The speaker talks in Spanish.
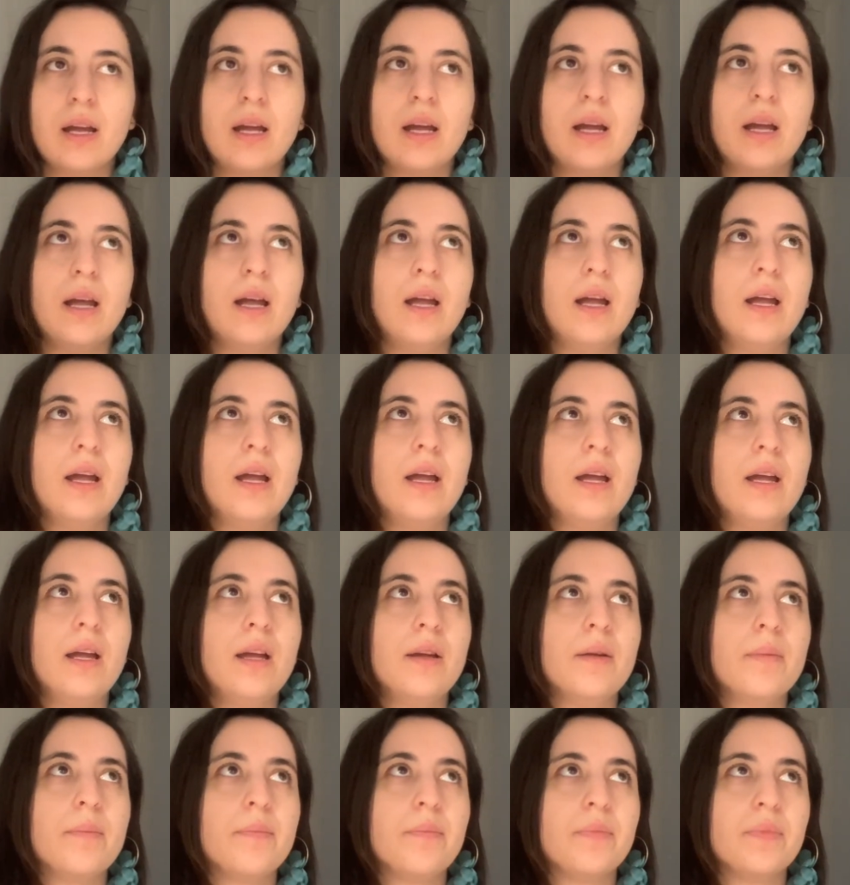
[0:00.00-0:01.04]

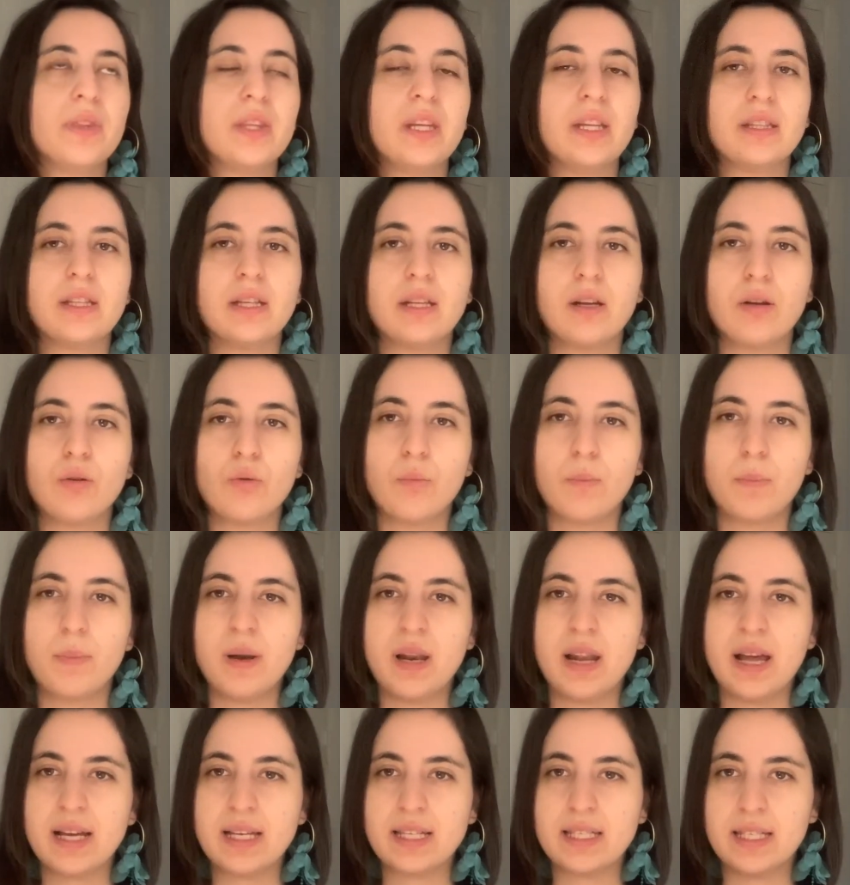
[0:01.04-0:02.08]
eh, de tener un
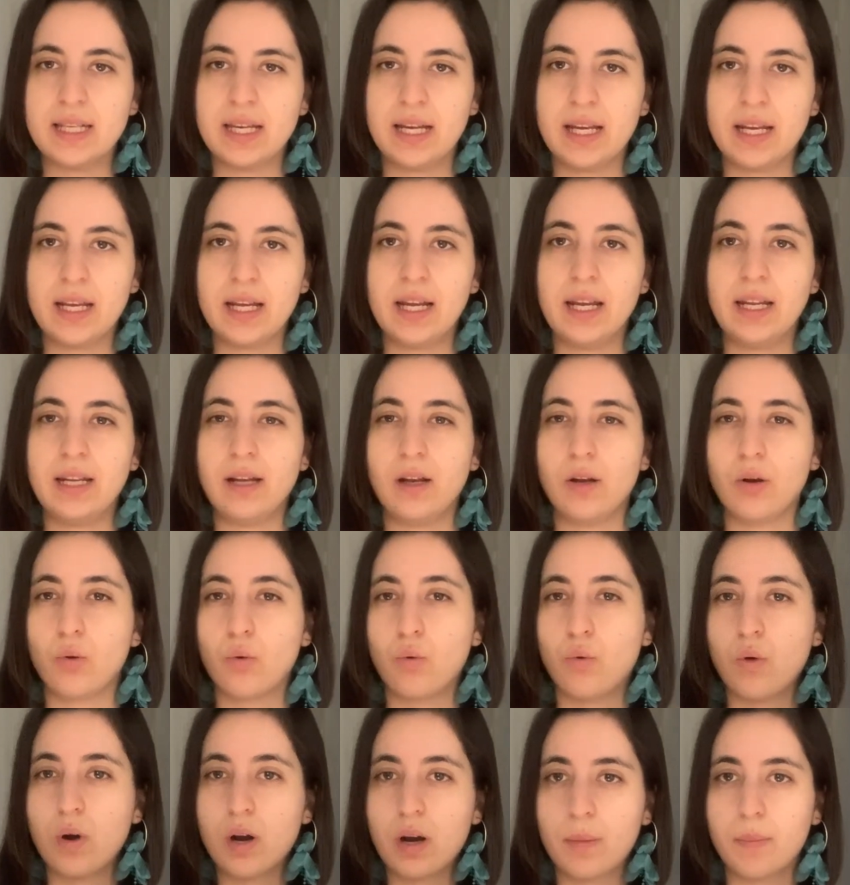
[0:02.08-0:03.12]
placer en el
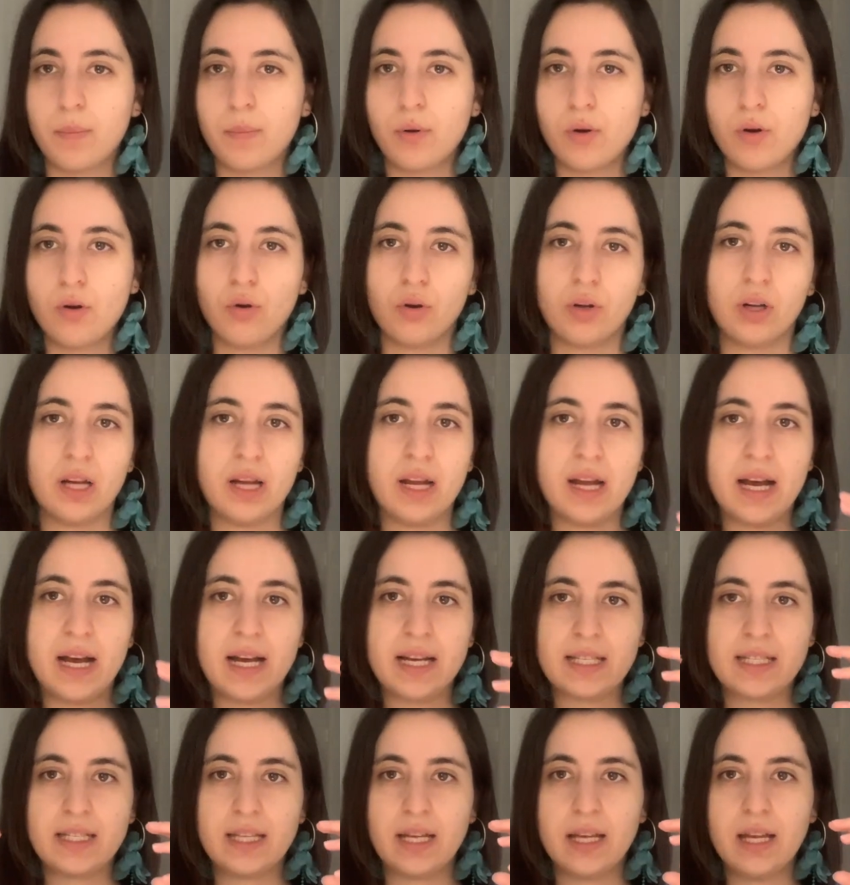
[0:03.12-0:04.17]
cuerpo, lo que
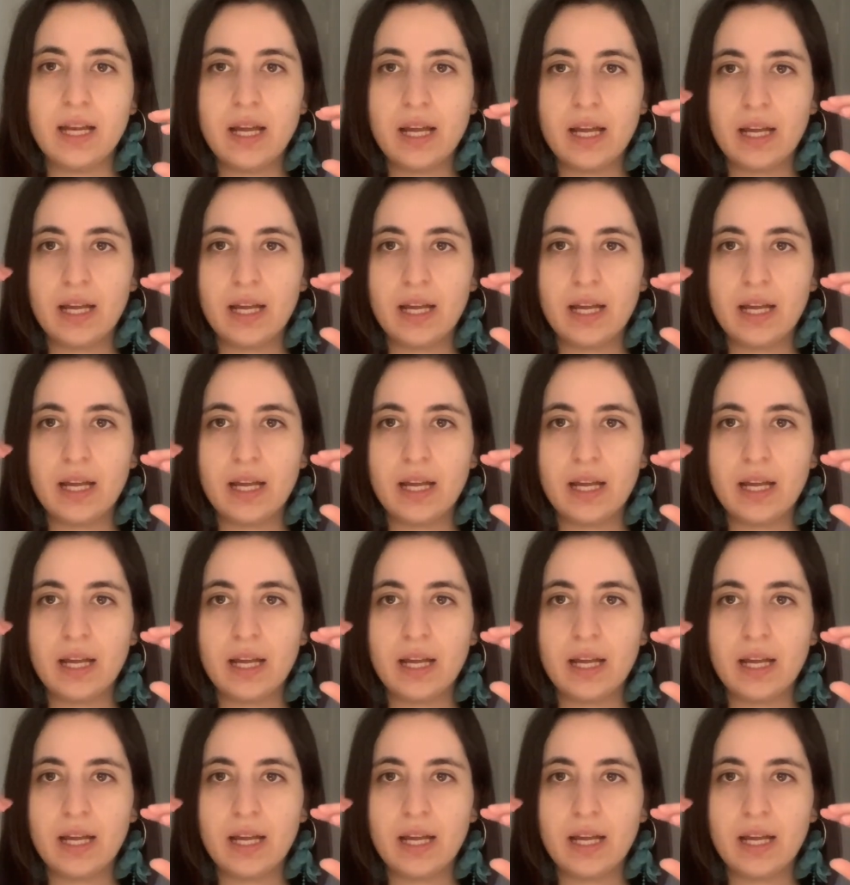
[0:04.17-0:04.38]
hace